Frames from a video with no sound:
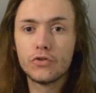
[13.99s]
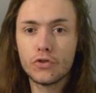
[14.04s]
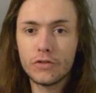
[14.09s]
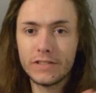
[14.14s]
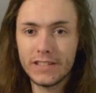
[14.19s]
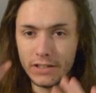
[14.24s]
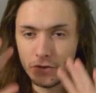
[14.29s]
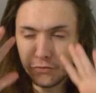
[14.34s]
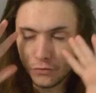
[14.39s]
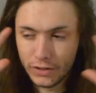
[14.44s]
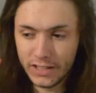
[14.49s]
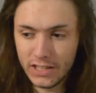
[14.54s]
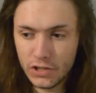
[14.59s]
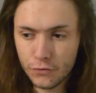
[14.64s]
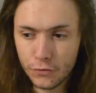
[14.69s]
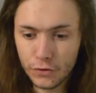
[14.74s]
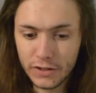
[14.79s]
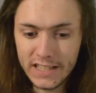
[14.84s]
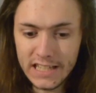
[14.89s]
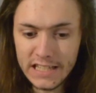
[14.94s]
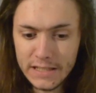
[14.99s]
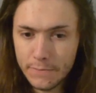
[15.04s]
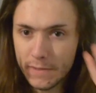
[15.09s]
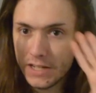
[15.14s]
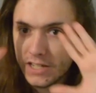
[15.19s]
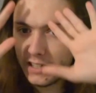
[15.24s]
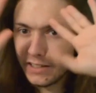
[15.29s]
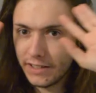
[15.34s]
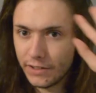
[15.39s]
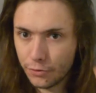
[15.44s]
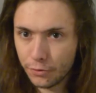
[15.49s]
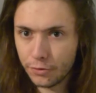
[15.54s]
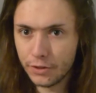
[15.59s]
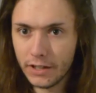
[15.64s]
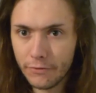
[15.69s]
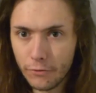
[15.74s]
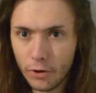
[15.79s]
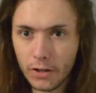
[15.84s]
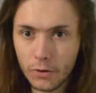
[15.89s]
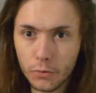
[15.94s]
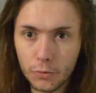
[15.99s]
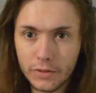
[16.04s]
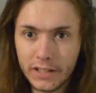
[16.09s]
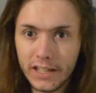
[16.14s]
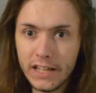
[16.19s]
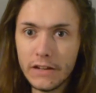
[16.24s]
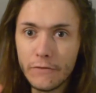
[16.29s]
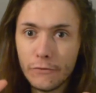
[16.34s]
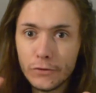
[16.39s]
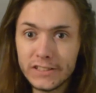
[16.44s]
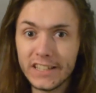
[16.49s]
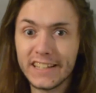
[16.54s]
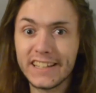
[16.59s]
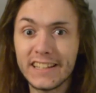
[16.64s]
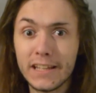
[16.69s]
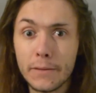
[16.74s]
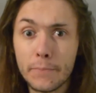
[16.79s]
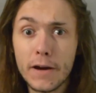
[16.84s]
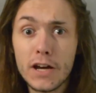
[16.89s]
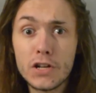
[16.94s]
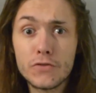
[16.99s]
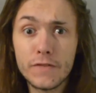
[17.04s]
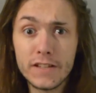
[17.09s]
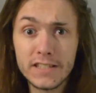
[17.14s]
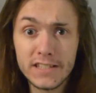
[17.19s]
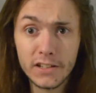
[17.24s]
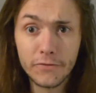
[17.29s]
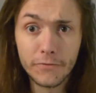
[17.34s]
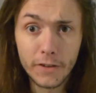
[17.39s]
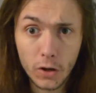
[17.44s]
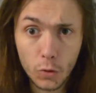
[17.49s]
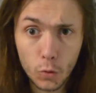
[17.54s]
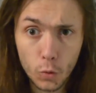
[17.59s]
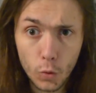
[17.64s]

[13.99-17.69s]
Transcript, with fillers: Je sais, je vous tise, je vous tease, mais j'ai des trucs à vous raconter, vous inquiétez pas, je vais essayer de faire